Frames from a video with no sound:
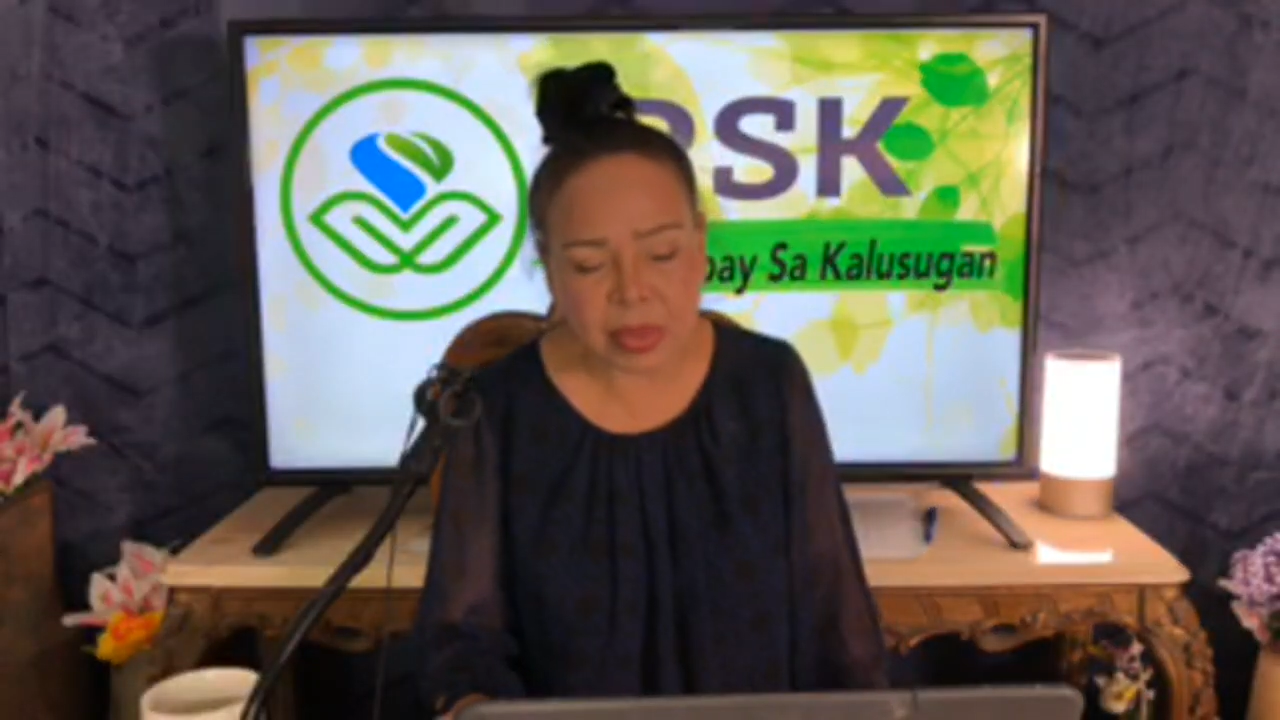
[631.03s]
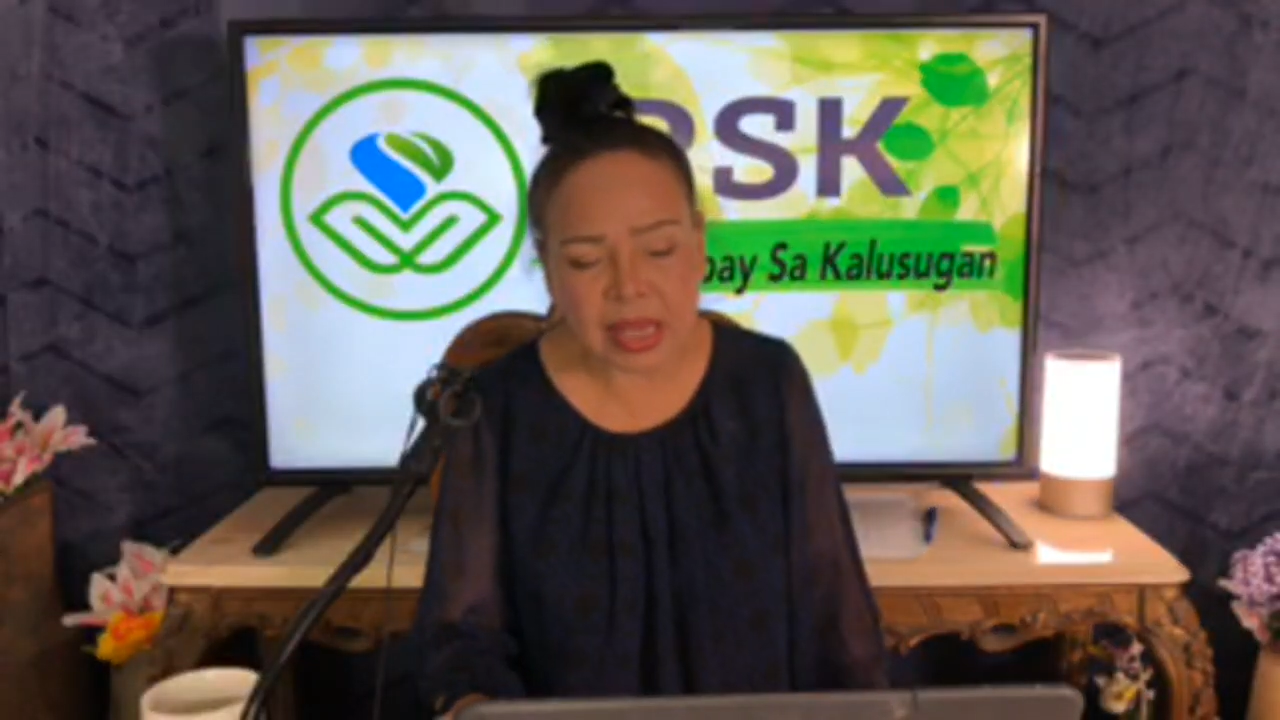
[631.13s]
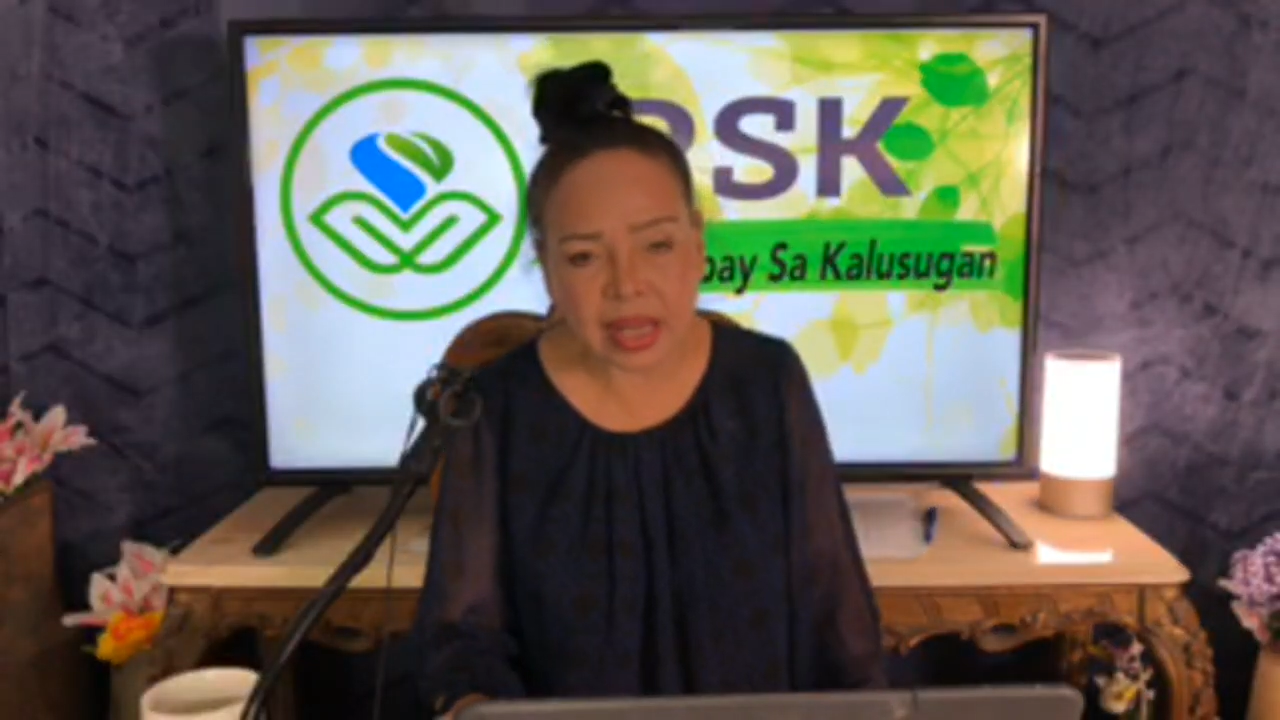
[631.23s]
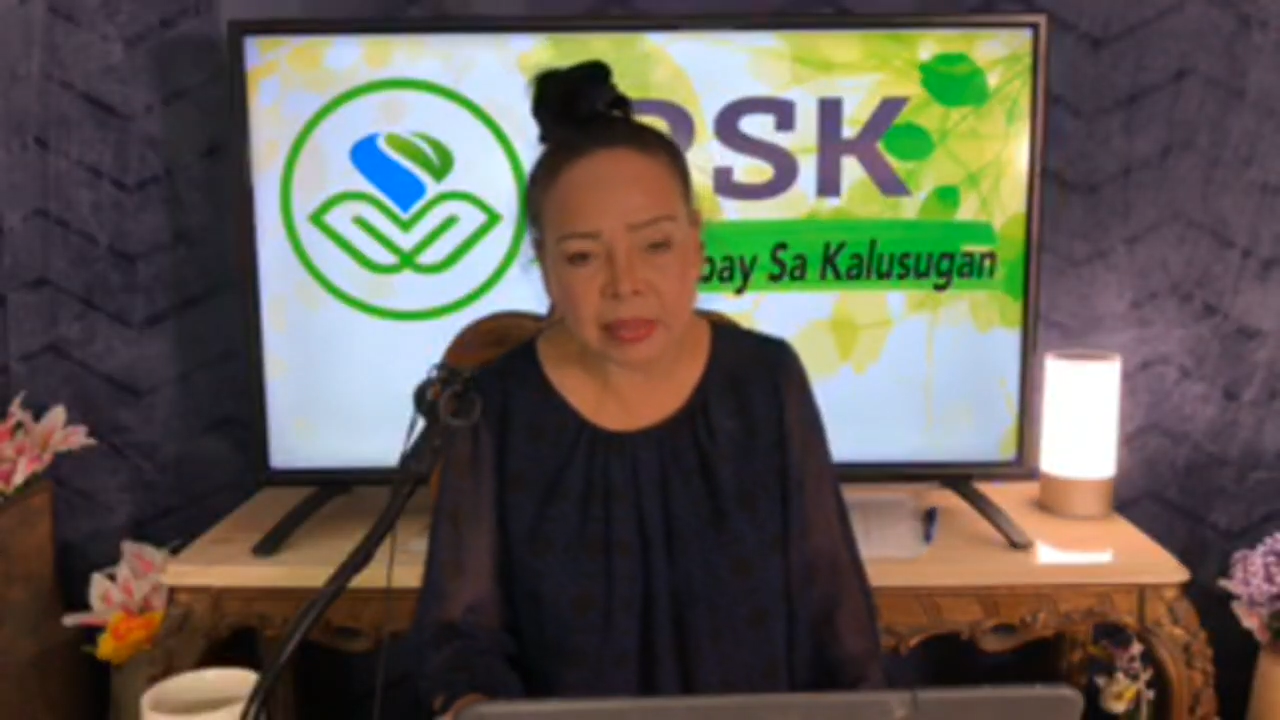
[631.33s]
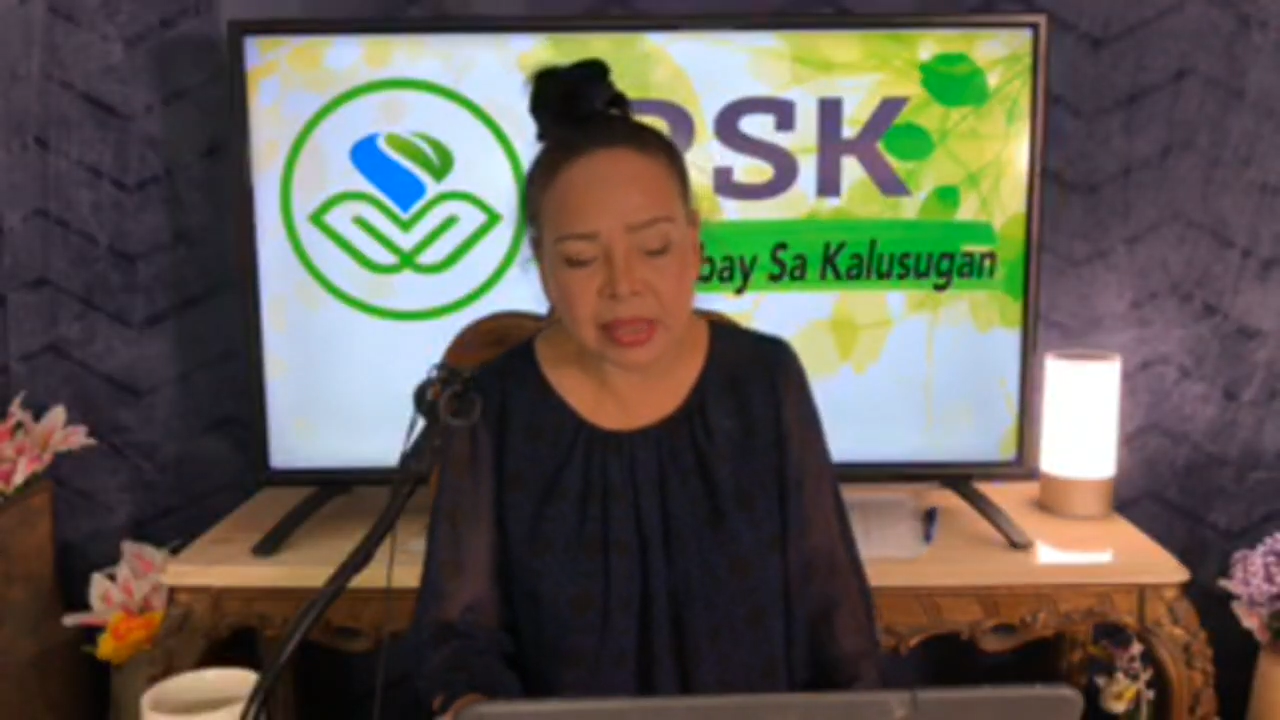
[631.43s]

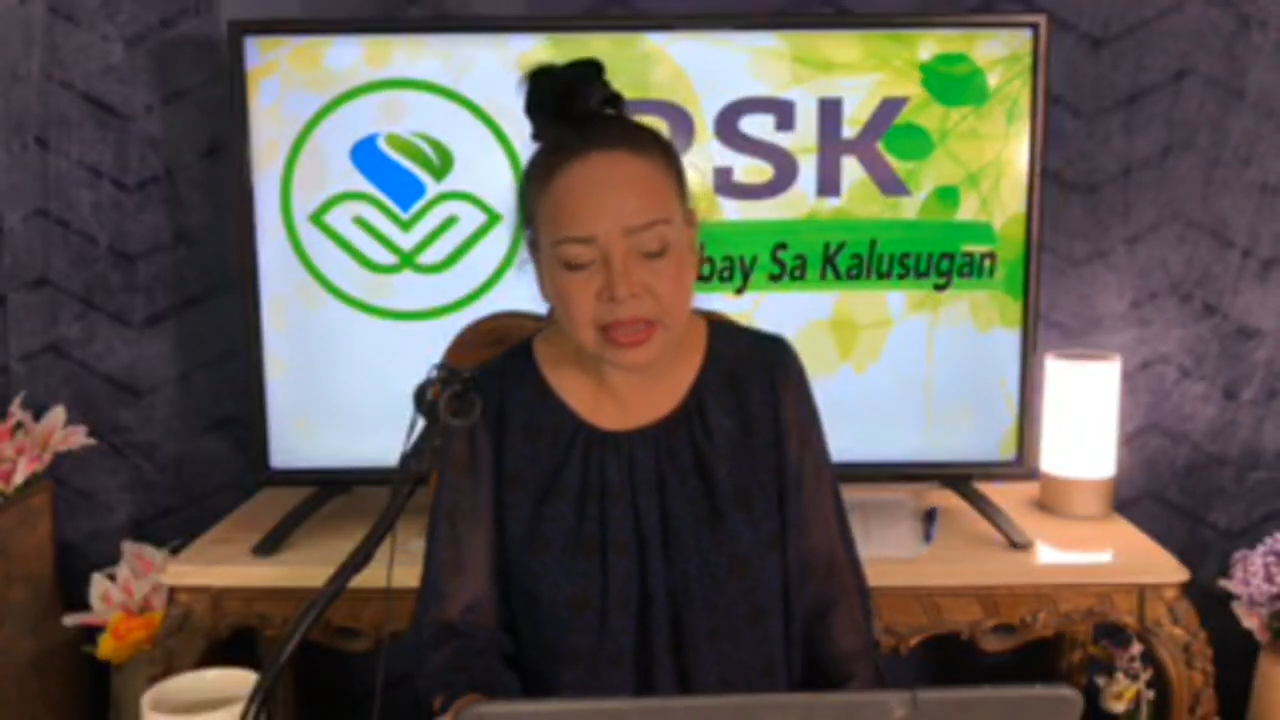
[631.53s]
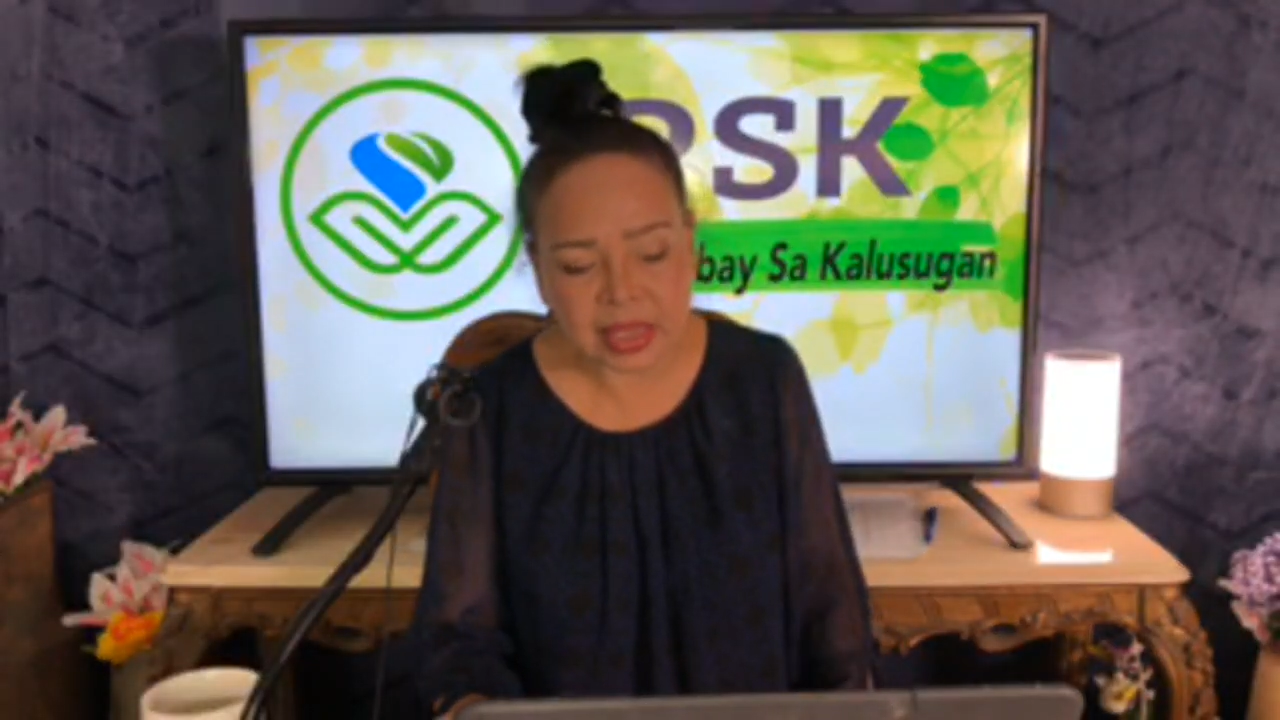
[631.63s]
panlaban